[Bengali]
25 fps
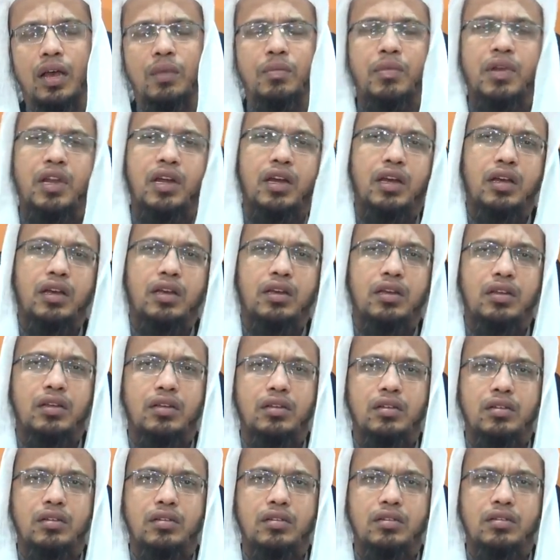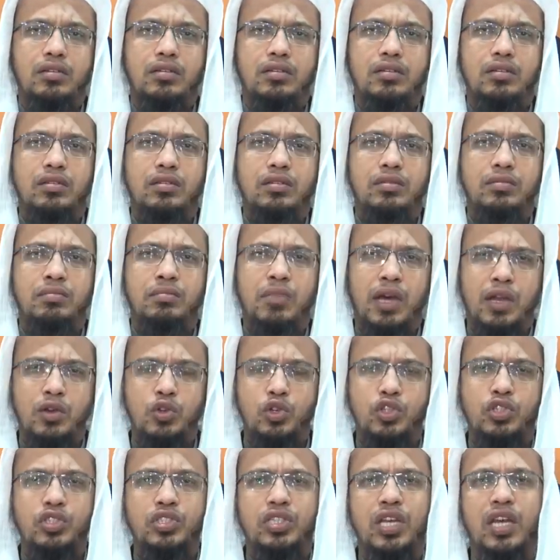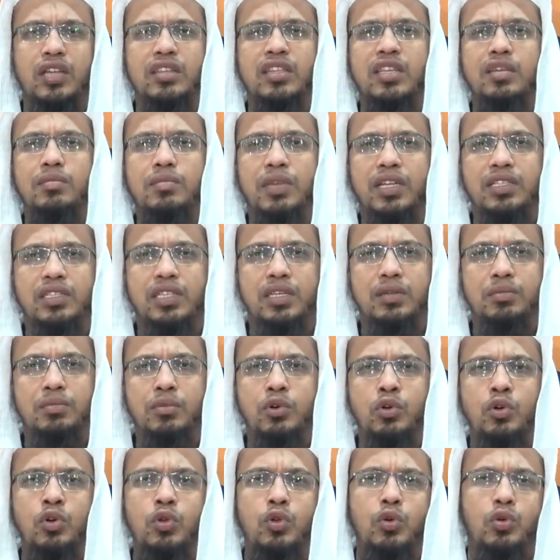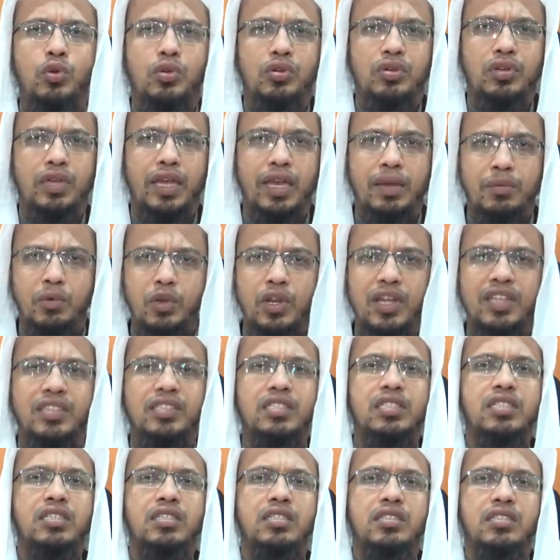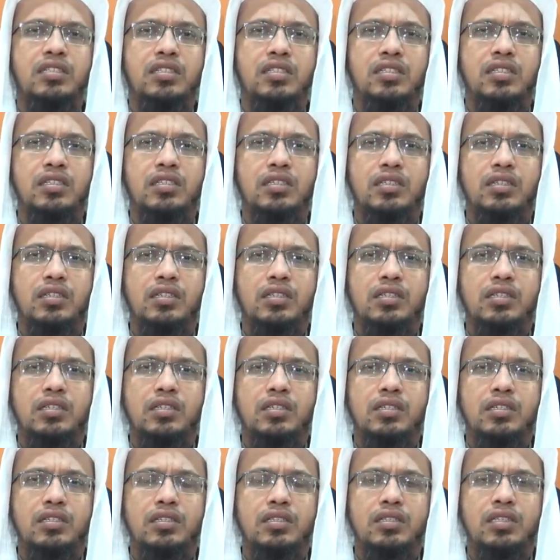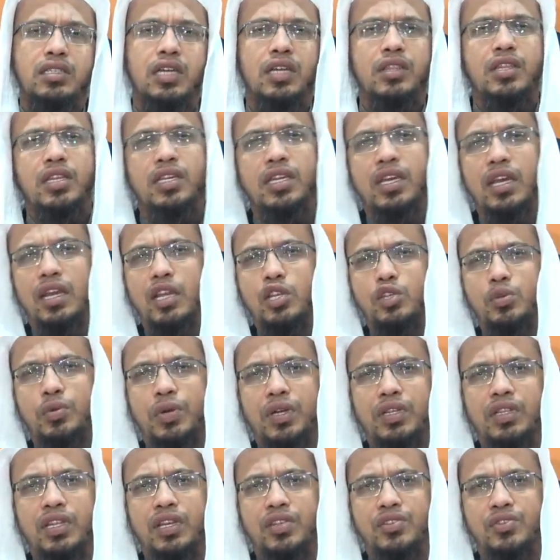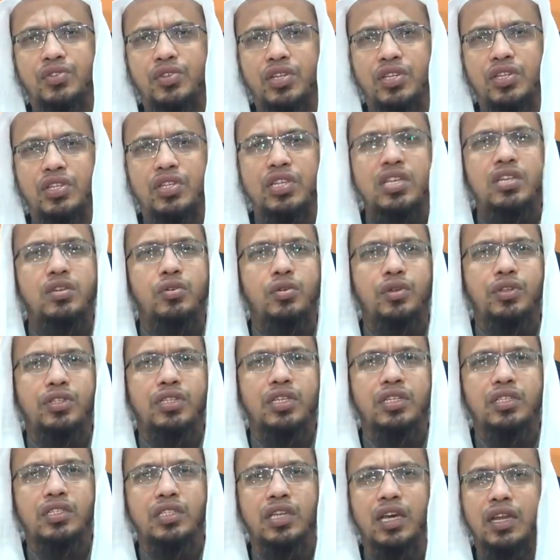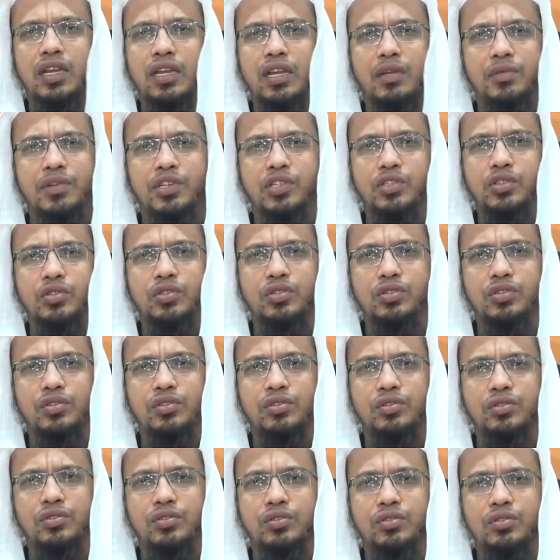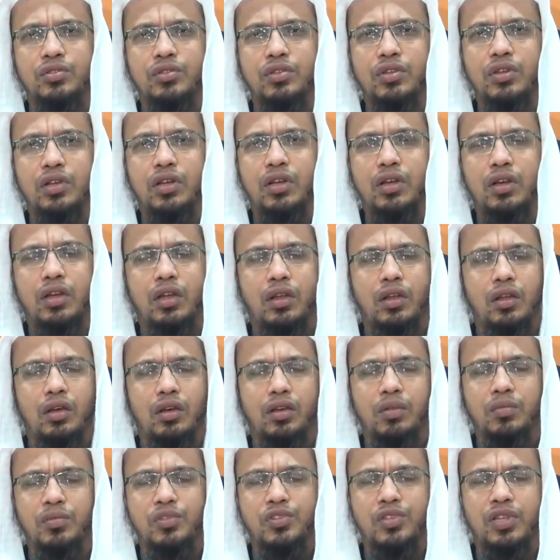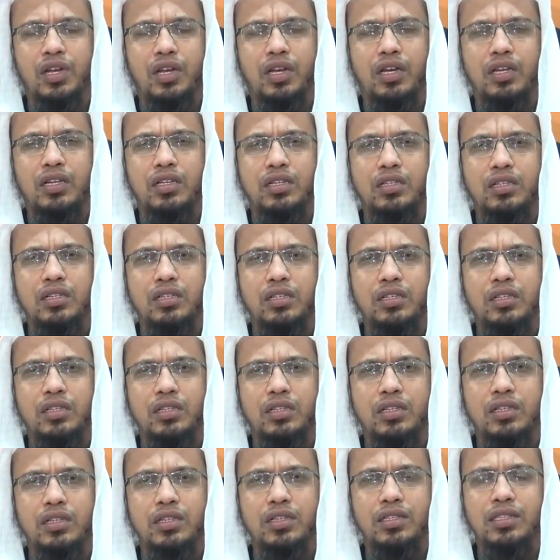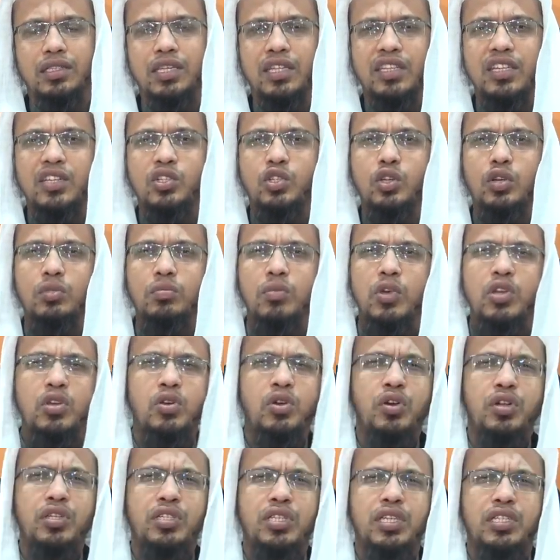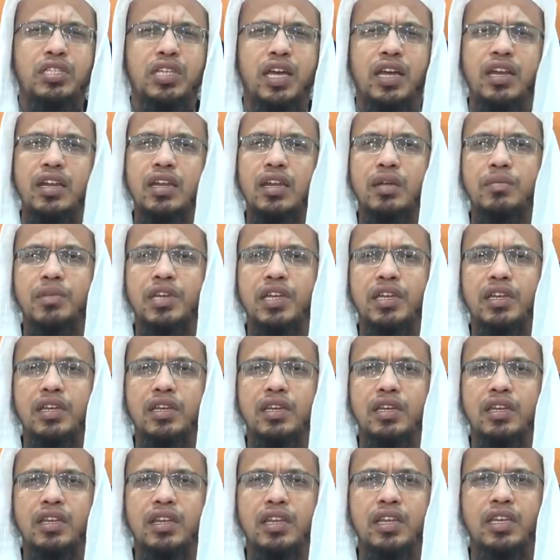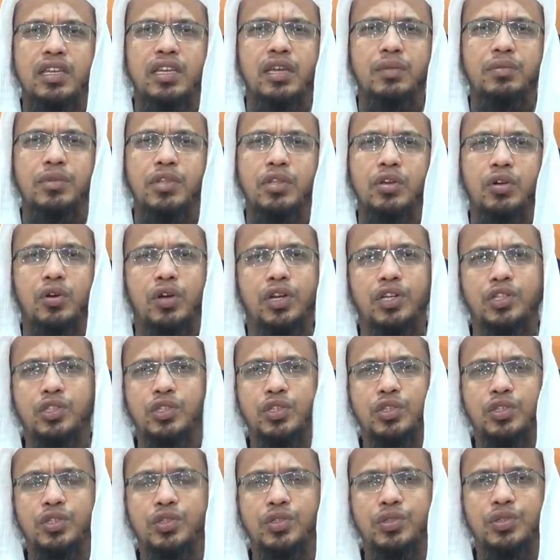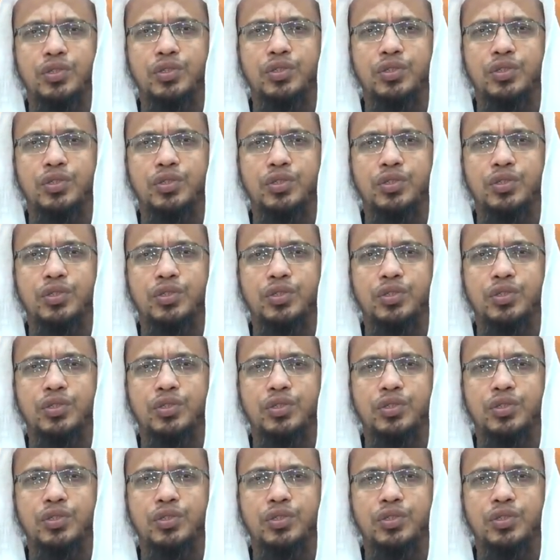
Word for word: আমরা মানুষ জাতির মাঝে বহু লোক এমন আছি যাদেরকে আল্লাহ সুহামতাল্লাহ সৃষ্টি করেছেন জাহান্নামের জন্য আল্লাহ মুস্তান যাদের জন্মই হয়েছে জাহান্নামে নিক্ষেপিত হওয়ার জন্য